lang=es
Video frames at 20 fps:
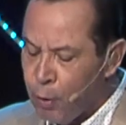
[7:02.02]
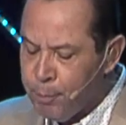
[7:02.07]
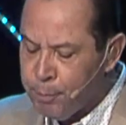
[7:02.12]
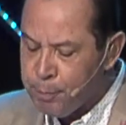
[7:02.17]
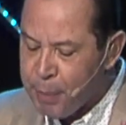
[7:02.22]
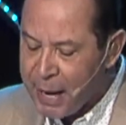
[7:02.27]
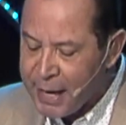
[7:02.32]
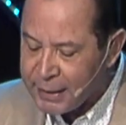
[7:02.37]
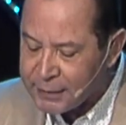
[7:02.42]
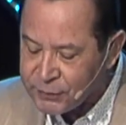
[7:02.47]

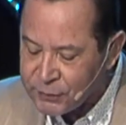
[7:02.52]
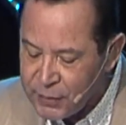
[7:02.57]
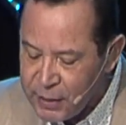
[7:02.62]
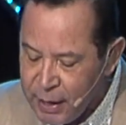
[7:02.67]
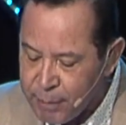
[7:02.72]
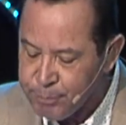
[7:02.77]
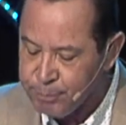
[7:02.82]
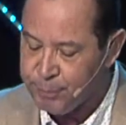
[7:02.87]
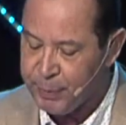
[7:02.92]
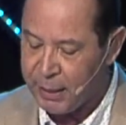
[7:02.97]
son para
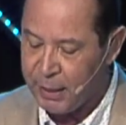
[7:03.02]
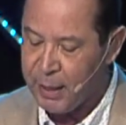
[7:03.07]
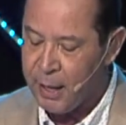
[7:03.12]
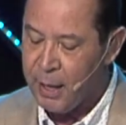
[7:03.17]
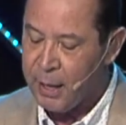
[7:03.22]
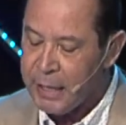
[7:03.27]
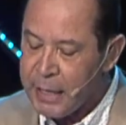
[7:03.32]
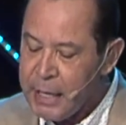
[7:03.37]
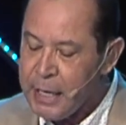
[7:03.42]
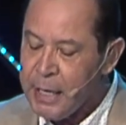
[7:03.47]
siempre
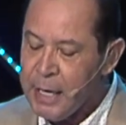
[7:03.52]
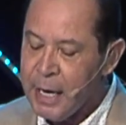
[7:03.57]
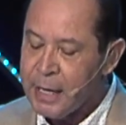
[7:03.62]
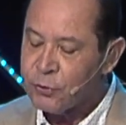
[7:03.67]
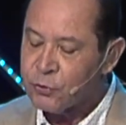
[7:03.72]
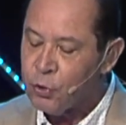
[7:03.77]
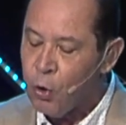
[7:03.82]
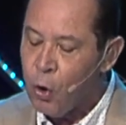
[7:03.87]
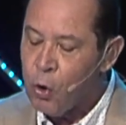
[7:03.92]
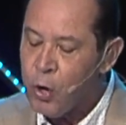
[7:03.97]
y
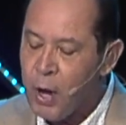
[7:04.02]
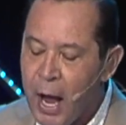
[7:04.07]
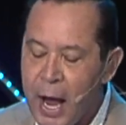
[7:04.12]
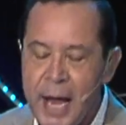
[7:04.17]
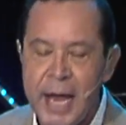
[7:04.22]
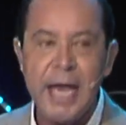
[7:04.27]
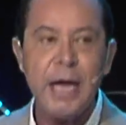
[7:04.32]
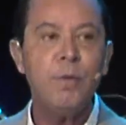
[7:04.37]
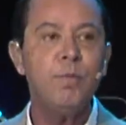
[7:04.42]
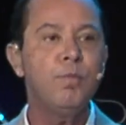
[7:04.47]
son
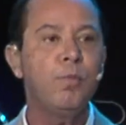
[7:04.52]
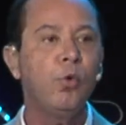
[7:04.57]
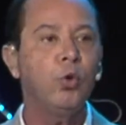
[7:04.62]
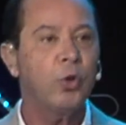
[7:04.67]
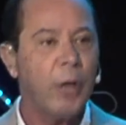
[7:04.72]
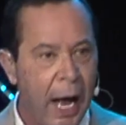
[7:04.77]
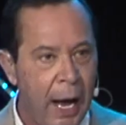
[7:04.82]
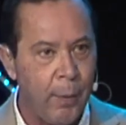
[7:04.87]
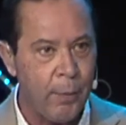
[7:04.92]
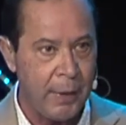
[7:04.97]

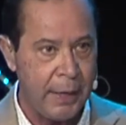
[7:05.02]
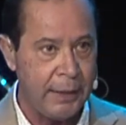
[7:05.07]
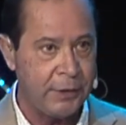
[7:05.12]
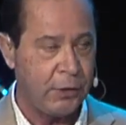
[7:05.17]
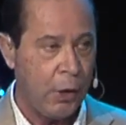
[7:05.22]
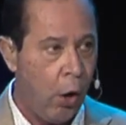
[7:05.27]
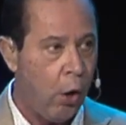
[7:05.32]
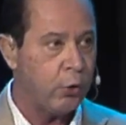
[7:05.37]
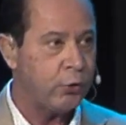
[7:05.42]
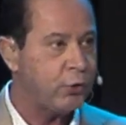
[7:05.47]

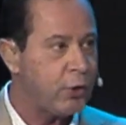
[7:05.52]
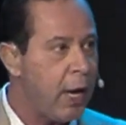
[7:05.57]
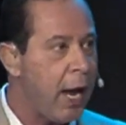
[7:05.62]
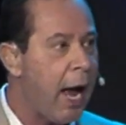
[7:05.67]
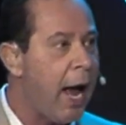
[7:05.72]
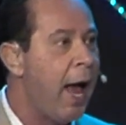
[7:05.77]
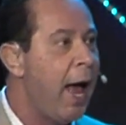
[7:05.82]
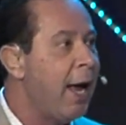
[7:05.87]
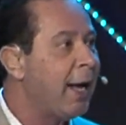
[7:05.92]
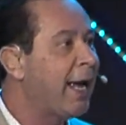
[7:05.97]
inmutables, o
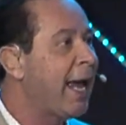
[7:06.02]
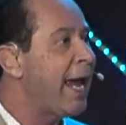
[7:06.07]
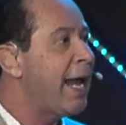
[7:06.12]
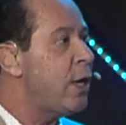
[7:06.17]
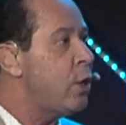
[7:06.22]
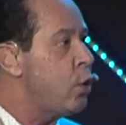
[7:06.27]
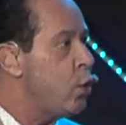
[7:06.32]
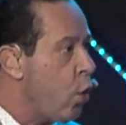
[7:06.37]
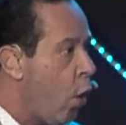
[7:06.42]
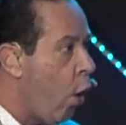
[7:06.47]
sea,
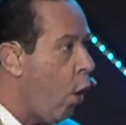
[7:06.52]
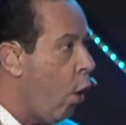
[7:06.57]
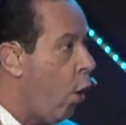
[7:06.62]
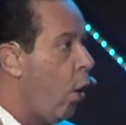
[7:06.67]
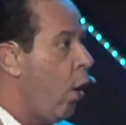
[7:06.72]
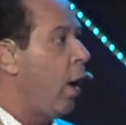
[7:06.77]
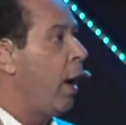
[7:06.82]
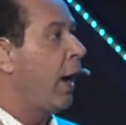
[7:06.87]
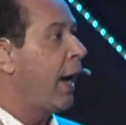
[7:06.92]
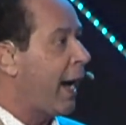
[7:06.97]
que
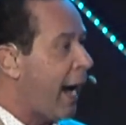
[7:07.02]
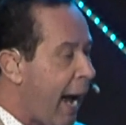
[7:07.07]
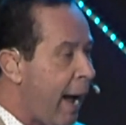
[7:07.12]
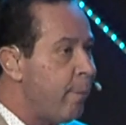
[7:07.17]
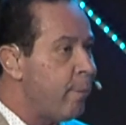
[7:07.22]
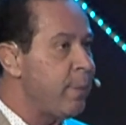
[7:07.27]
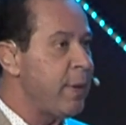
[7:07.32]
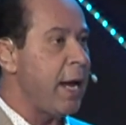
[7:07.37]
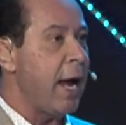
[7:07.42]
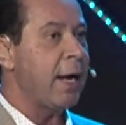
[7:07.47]
no
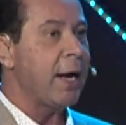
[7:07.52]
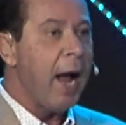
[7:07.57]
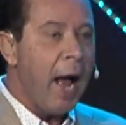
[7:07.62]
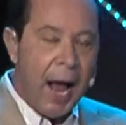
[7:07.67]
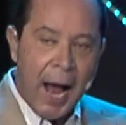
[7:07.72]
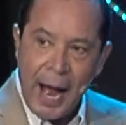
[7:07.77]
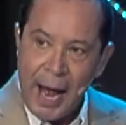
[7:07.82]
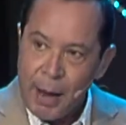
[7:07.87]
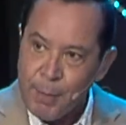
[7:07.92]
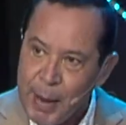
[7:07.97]
cambian
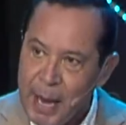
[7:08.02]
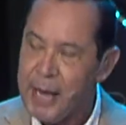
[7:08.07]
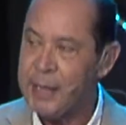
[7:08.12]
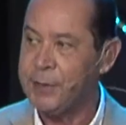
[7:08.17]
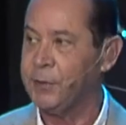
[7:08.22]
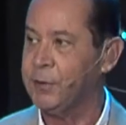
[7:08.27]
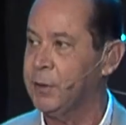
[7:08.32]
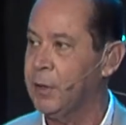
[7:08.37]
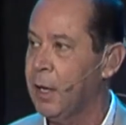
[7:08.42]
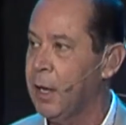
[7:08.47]

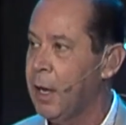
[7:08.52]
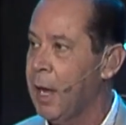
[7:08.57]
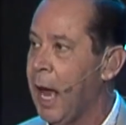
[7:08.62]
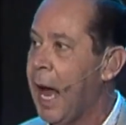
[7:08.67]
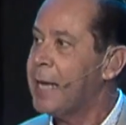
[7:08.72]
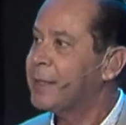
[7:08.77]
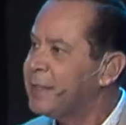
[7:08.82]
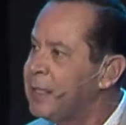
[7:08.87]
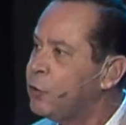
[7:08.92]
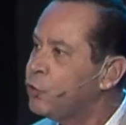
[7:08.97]
jamás.
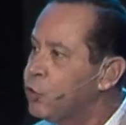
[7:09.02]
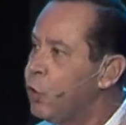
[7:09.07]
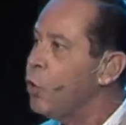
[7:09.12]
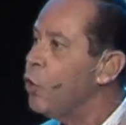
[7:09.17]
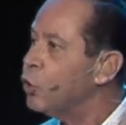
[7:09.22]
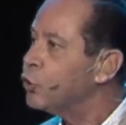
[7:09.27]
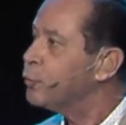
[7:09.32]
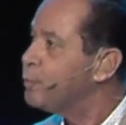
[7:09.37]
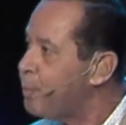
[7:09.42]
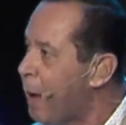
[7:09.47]
Así
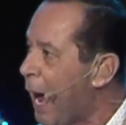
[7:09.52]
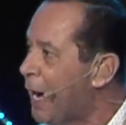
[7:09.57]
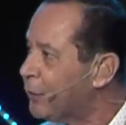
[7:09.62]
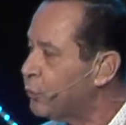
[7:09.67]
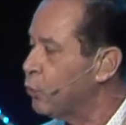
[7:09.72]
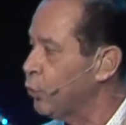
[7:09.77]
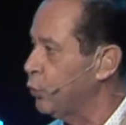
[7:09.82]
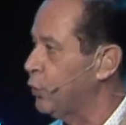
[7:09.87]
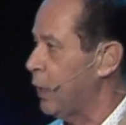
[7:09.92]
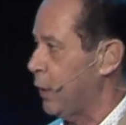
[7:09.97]
son los
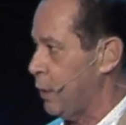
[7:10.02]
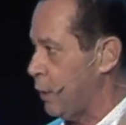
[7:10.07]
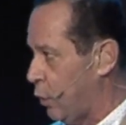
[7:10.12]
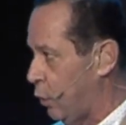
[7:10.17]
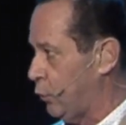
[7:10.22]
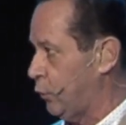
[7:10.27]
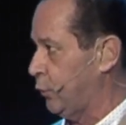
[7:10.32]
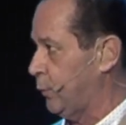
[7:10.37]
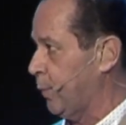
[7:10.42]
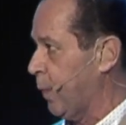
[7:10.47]
pactos de
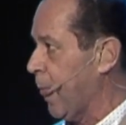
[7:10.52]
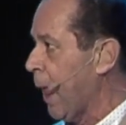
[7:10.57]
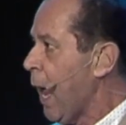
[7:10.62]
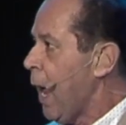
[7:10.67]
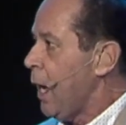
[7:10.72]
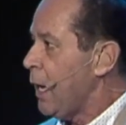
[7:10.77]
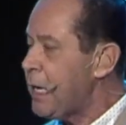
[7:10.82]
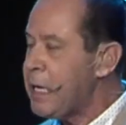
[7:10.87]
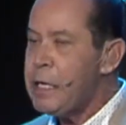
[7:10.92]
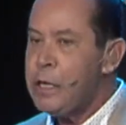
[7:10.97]
Dios.
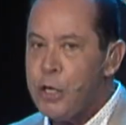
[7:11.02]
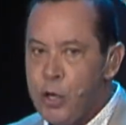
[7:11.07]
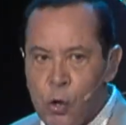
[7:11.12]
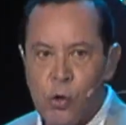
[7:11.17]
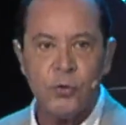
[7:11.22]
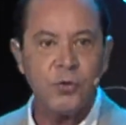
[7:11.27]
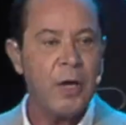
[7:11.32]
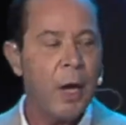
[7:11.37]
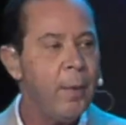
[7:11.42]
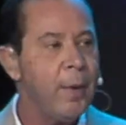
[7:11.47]
Y
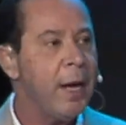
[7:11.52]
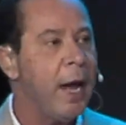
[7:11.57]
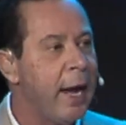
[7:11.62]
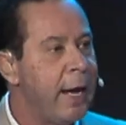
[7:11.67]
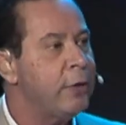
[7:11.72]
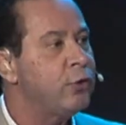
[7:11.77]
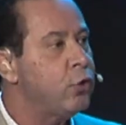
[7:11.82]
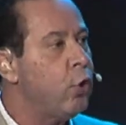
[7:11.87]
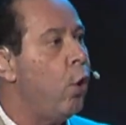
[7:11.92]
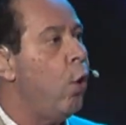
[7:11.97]
Dios
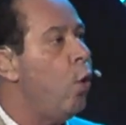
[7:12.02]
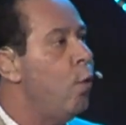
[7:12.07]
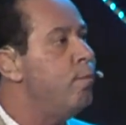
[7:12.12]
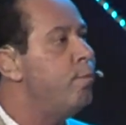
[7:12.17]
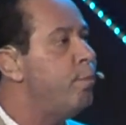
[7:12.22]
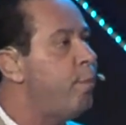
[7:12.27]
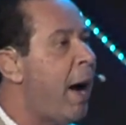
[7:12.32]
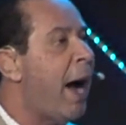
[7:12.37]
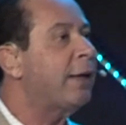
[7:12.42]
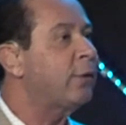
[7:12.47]
había hecho
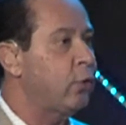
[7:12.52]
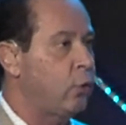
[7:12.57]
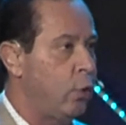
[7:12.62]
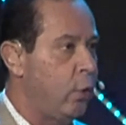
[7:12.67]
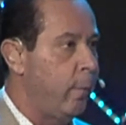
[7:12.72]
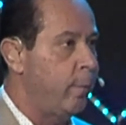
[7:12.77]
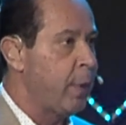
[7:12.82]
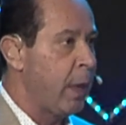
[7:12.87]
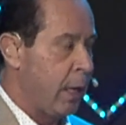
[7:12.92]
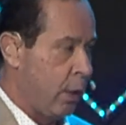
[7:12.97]
un
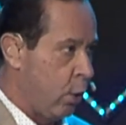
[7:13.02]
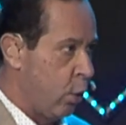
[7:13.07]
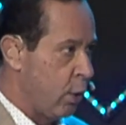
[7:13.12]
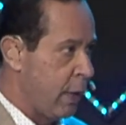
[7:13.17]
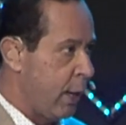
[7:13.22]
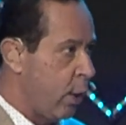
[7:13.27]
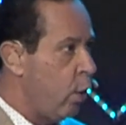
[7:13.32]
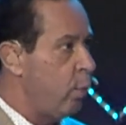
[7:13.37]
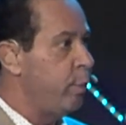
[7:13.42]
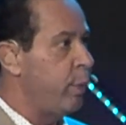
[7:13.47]
pacto
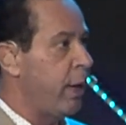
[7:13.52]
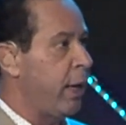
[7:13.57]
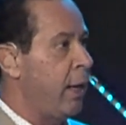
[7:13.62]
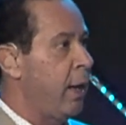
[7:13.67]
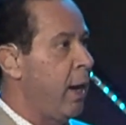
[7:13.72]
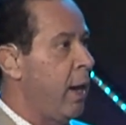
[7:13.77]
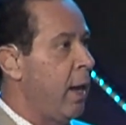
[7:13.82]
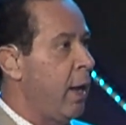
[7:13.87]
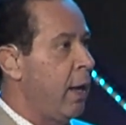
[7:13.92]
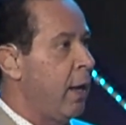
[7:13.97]
con el
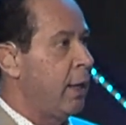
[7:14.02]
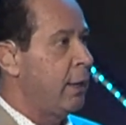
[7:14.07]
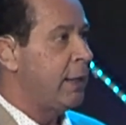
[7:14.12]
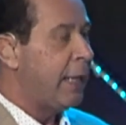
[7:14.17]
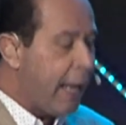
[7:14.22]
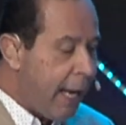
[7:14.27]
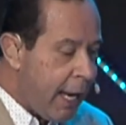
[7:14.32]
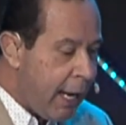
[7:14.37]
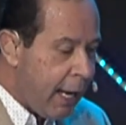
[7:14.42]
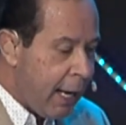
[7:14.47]
hombre
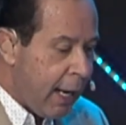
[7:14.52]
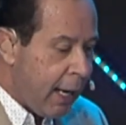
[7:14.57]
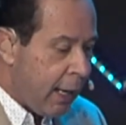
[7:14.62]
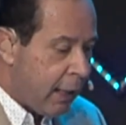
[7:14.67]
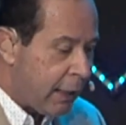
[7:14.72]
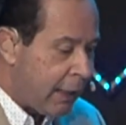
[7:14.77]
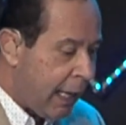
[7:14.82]
de,